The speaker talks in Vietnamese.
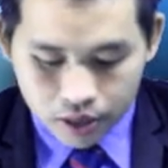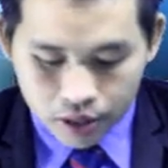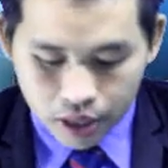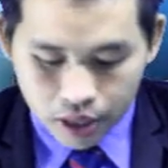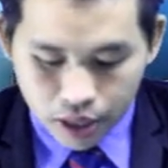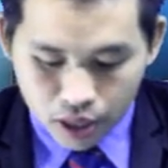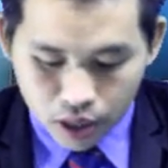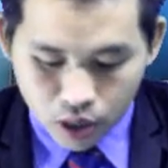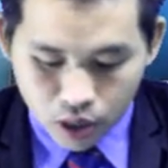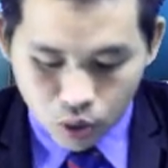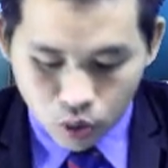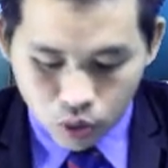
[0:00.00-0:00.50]

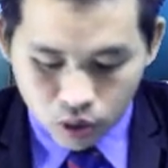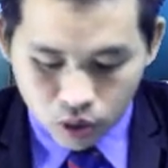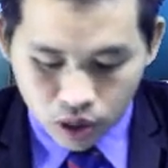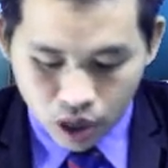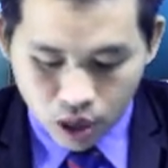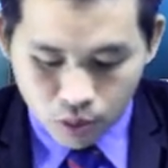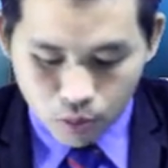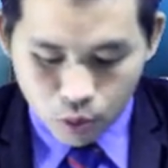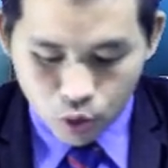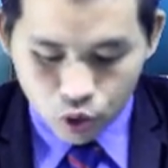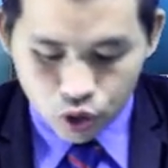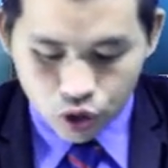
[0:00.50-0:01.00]
chè nơi cô
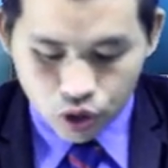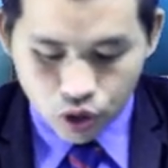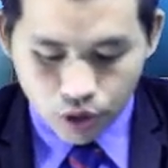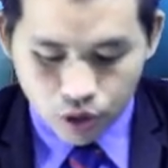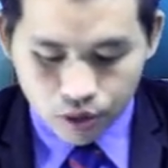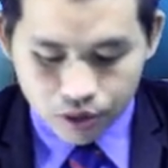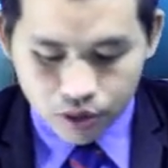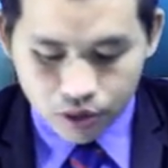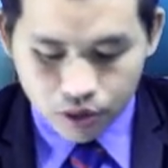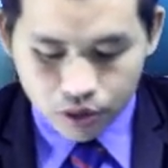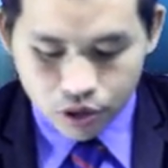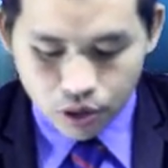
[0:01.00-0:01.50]
tàu là một
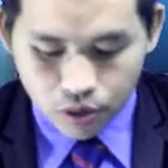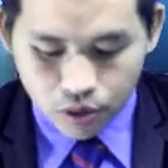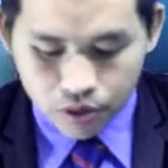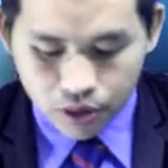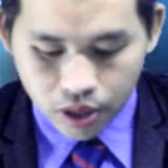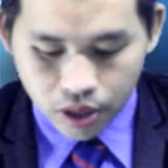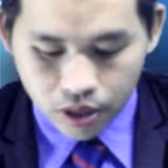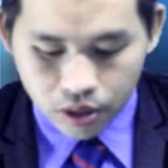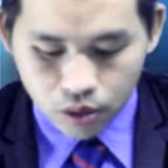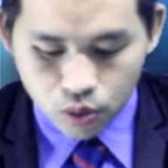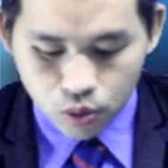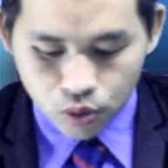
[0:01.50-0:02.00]
sò nhớ tròn
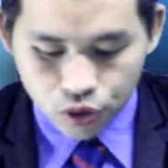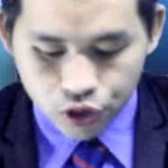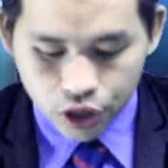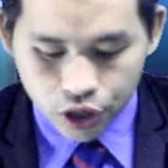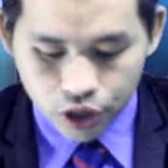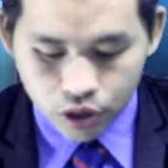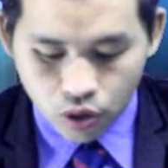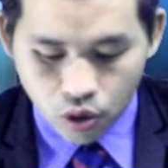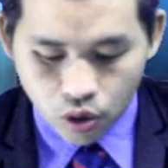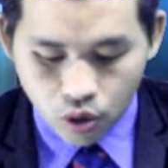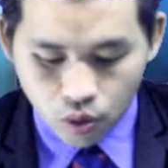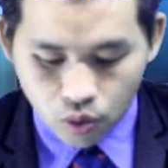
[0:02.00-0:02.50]
tàu lúc
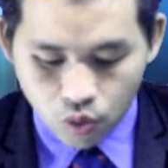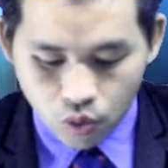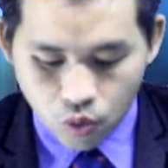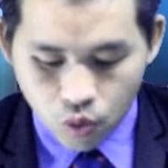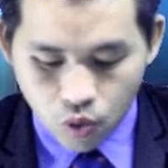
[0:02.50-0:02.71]
trẻ tọt